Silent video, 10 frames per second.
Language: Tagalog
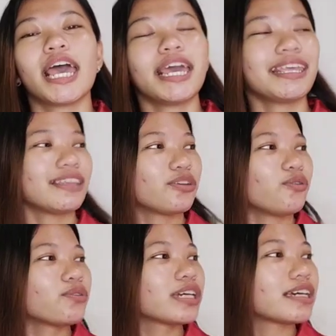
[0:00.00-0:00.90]
And
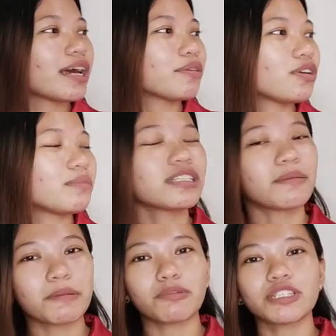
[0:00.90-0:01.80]
yung ginagamit ko naman
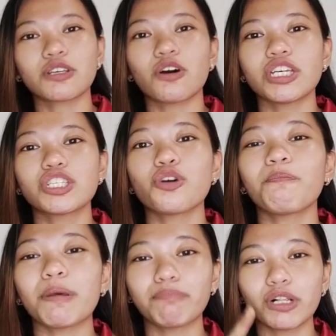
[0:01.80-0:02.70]
sa pimples ko is yung
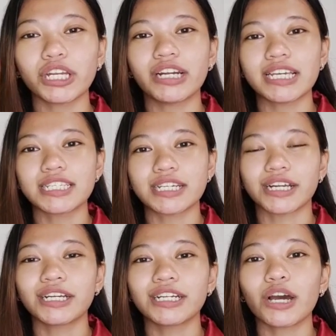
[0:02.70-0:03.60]
pimple
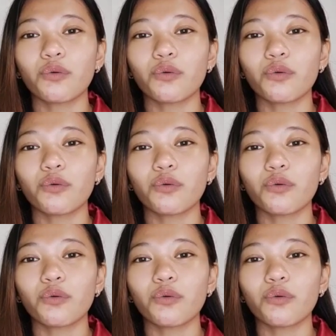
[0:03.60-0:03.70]
eraser ng